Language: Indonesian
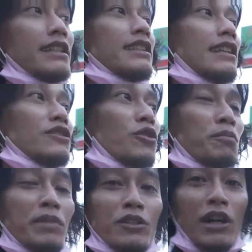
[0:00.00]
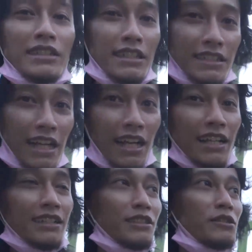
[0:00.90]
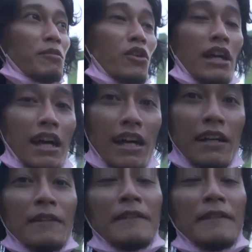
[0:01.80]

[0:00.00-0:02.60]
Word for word: Kita cukup berdoa saja semoga